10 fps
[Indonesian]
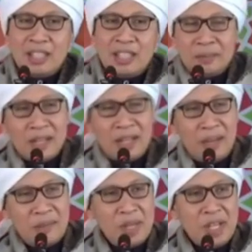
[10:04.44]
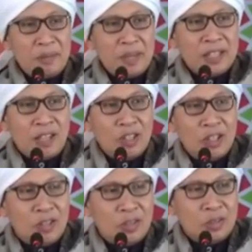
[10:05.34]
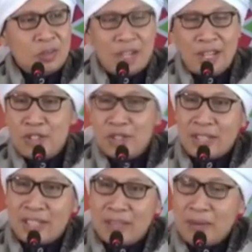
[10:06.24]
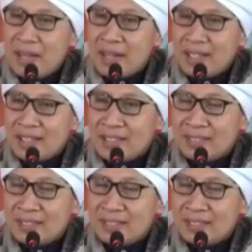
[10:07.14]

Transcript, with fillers: Tapi ada api yang diperintahkan Allah untuk menghancurkan, membakar.